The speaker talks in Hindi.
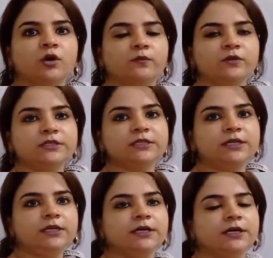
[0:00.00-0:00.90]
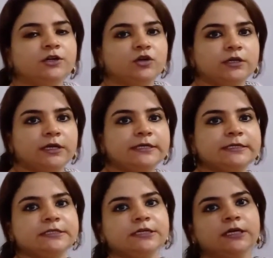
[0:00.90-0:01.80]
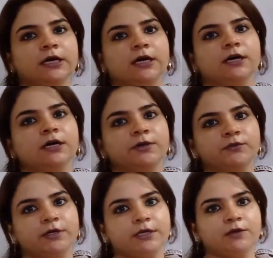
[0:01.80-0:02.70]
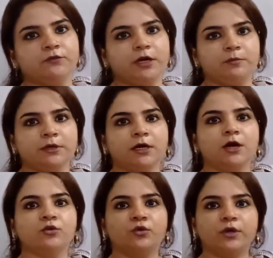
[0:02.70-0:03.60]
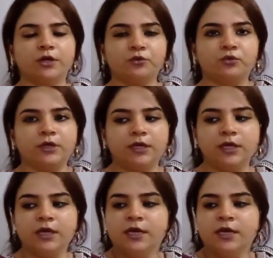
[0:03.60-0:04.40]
ऑब्वियसली हर ऑर्गेनाइजेशन का हर वर्क एनवायरनमेंट का कोई ना कोई